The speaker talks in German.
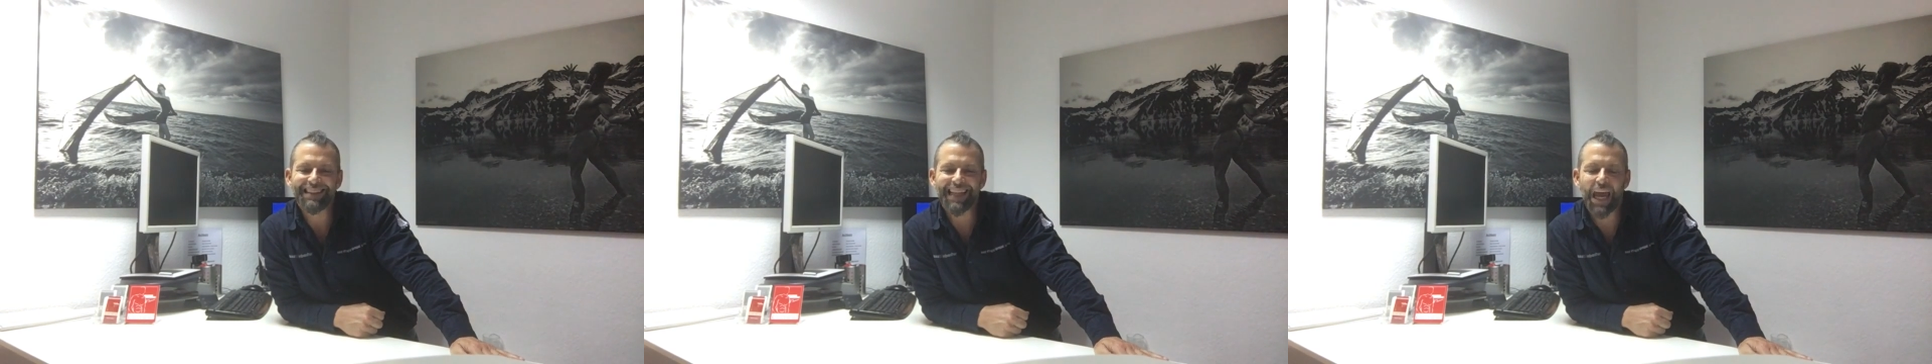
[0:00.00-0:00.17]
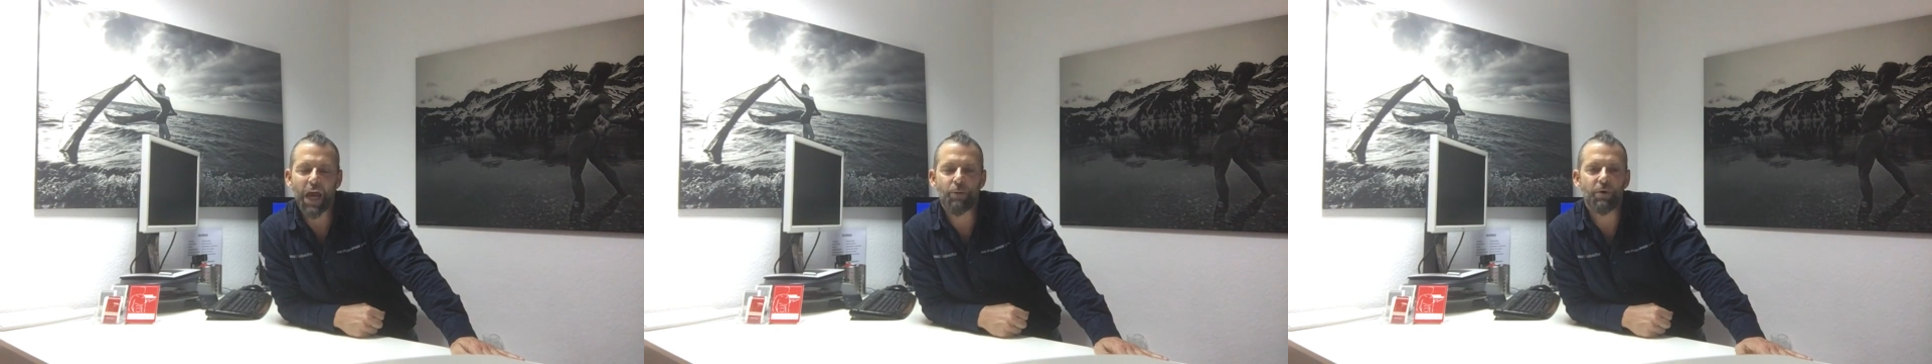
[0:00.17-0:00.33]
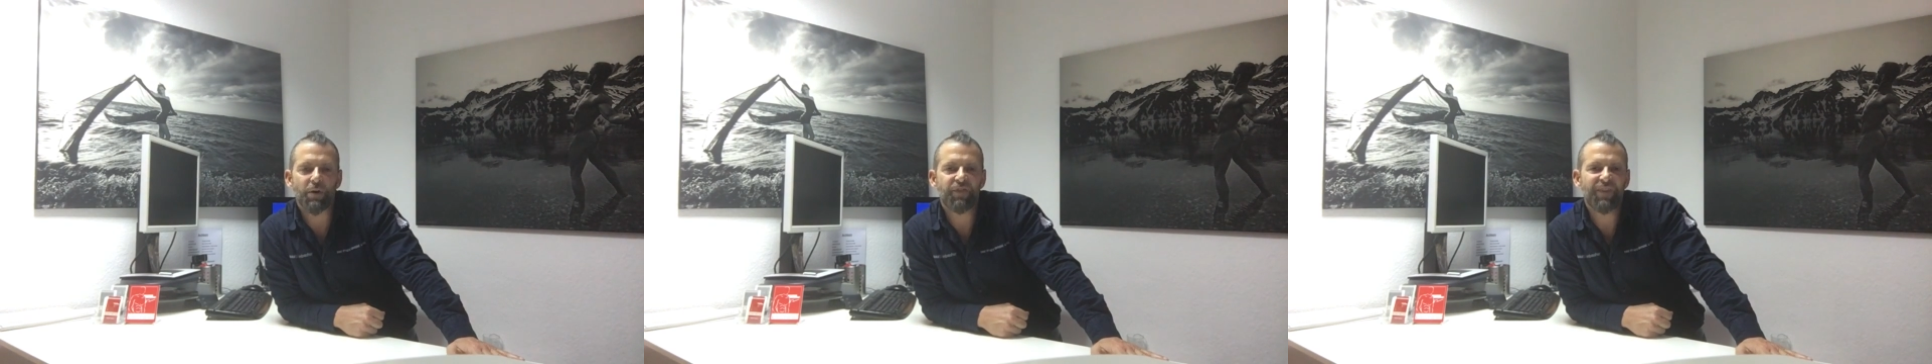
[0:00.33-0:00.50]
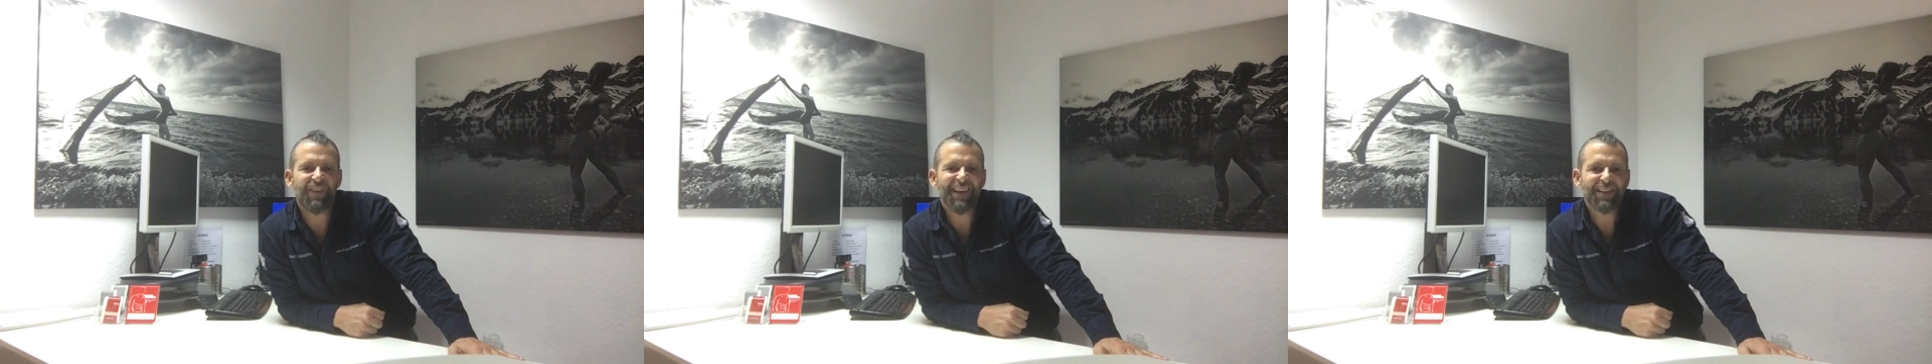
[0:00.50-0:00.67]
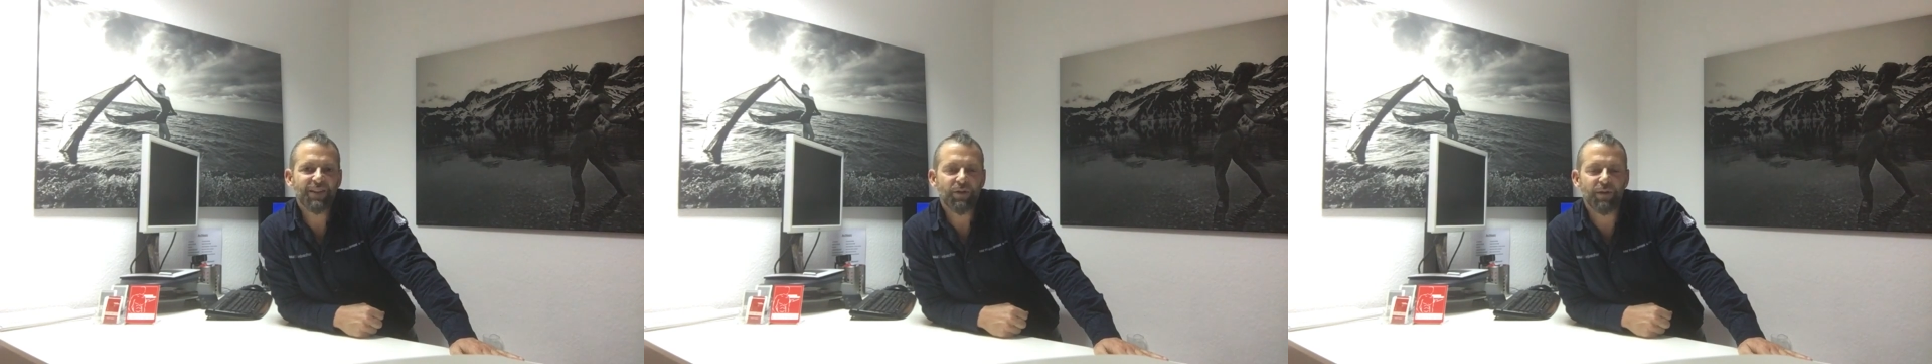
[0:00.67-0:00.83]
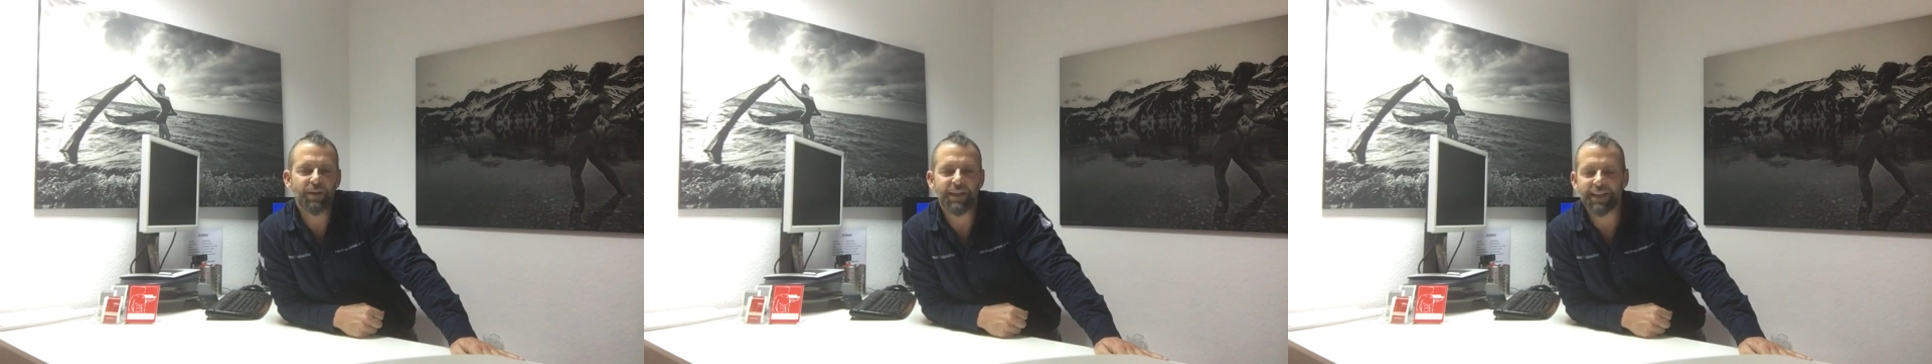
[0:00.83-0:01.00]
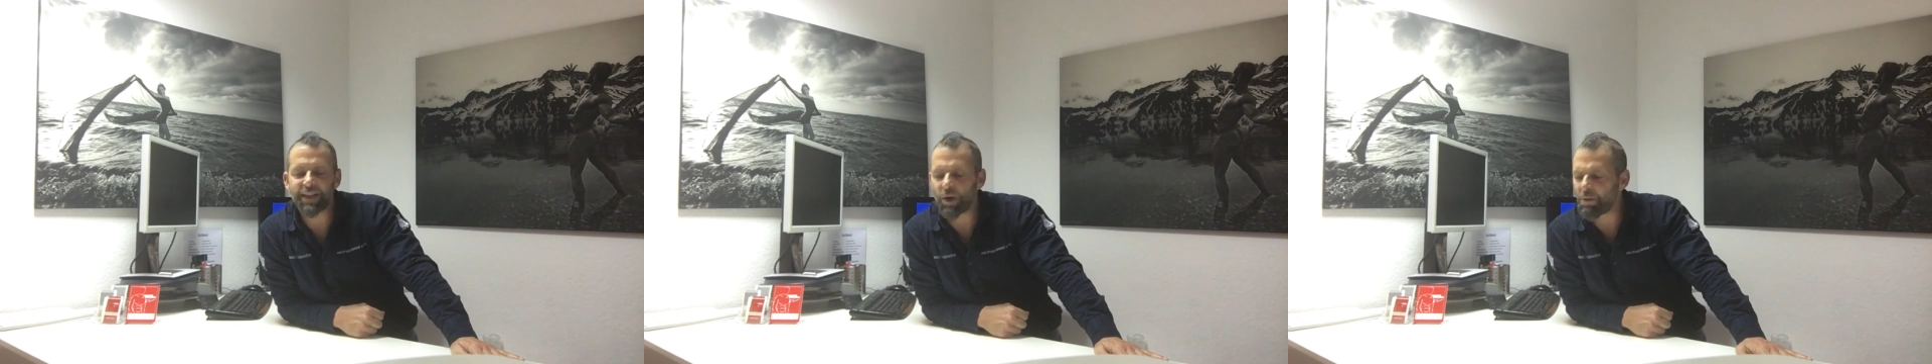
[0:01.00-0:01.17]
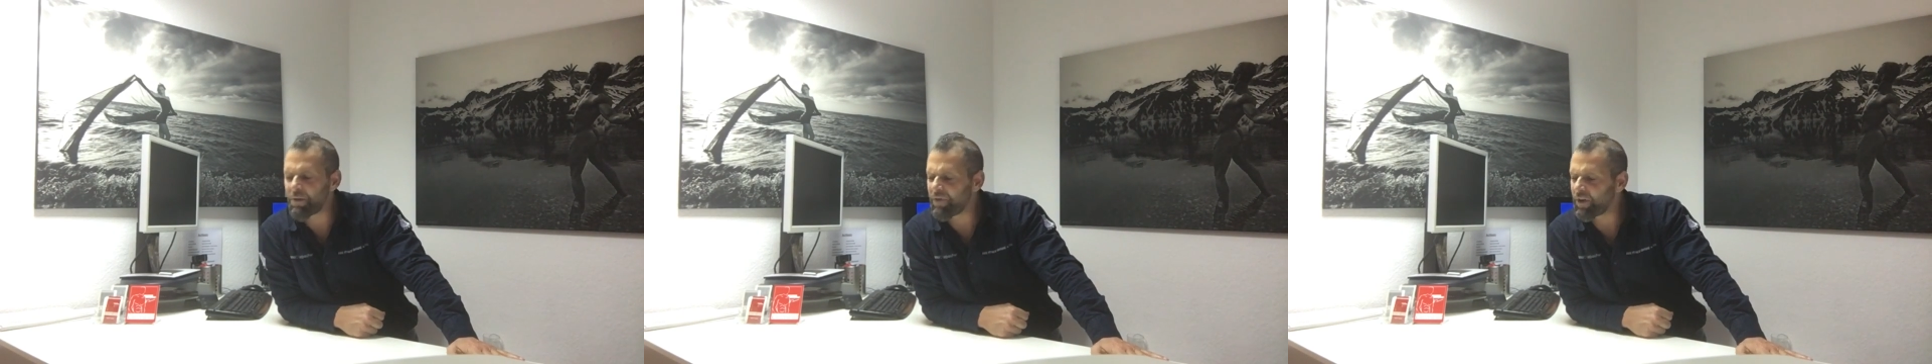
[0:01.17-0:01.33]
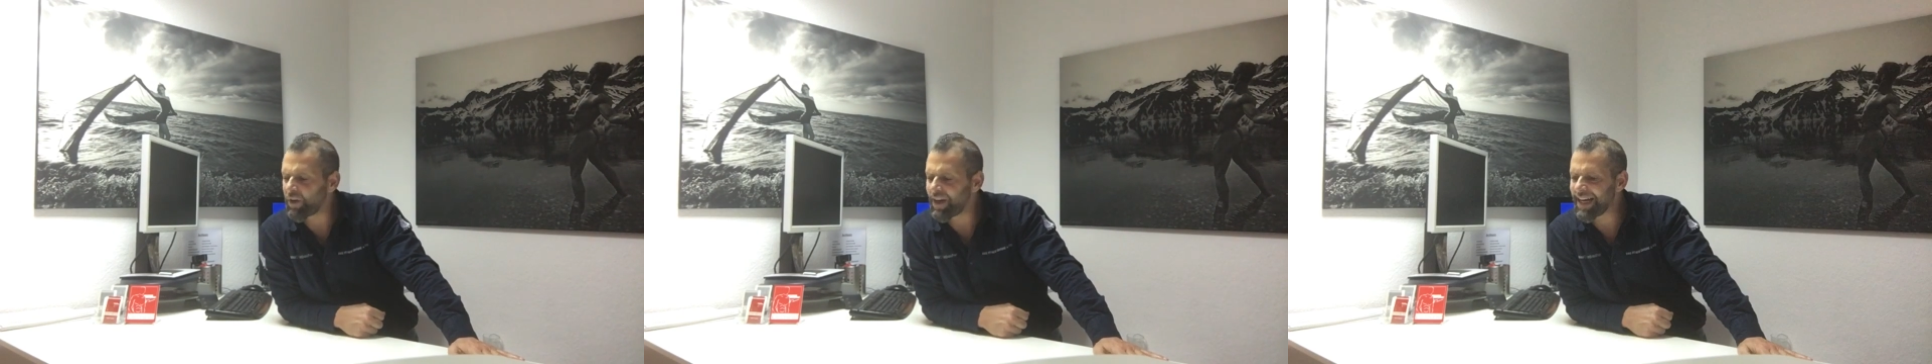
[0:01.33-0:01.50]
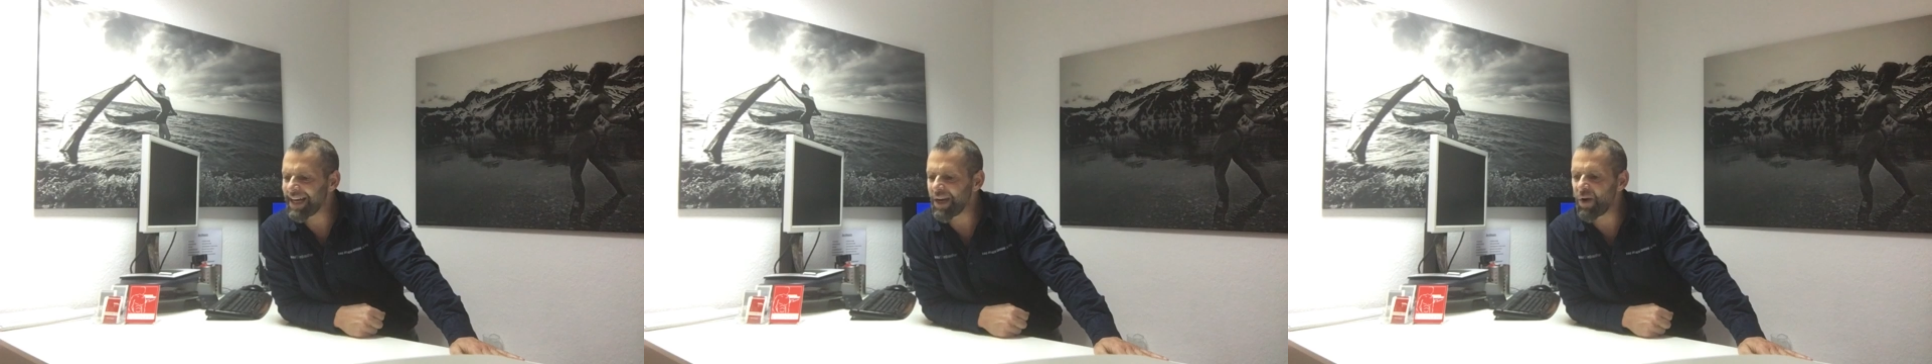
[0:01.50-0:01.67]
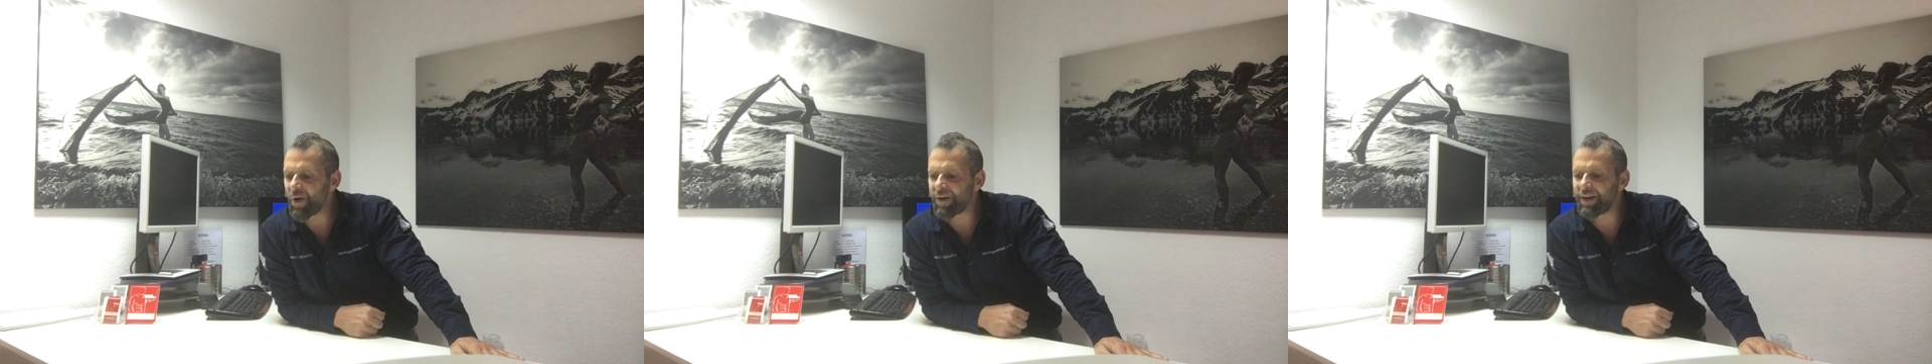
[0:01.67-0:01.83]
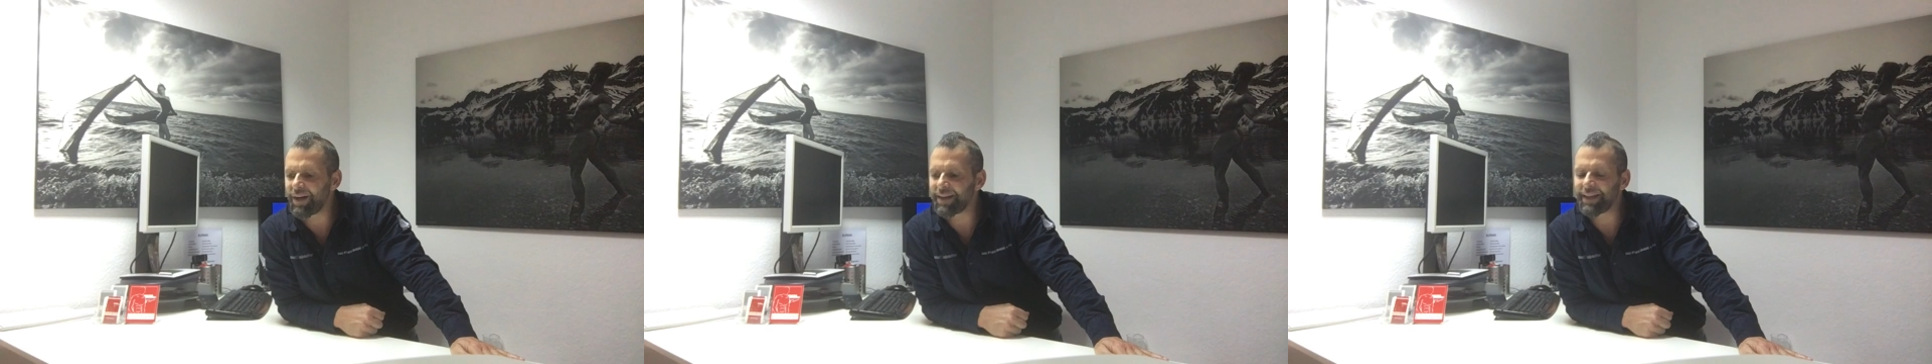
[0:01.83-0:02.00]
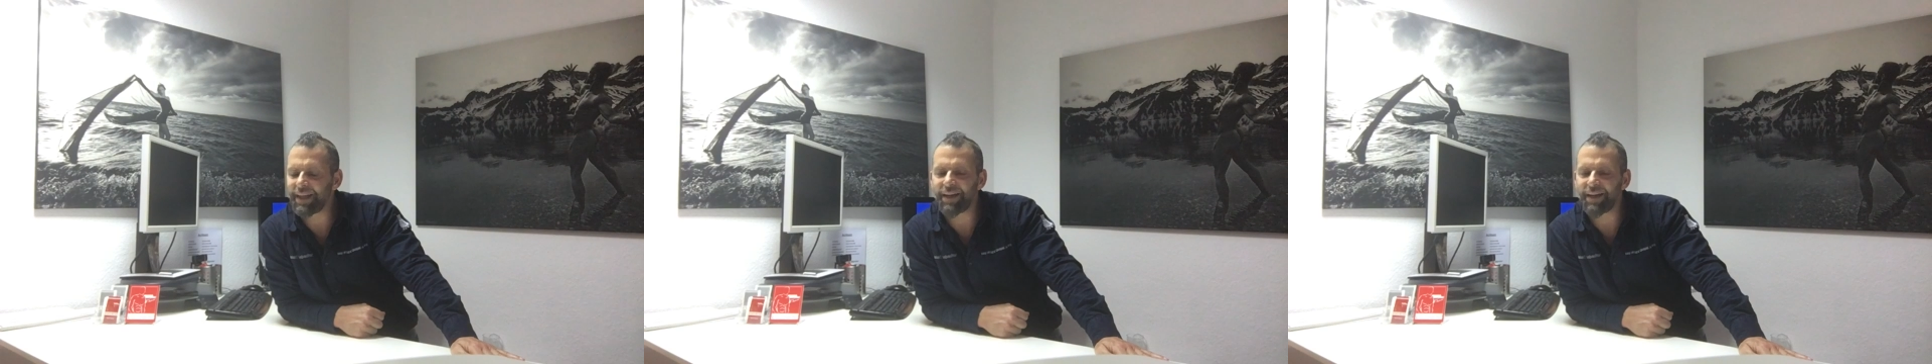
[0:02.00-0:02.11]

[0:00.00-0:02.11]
Der überfährt euch, der überfährt euch locker,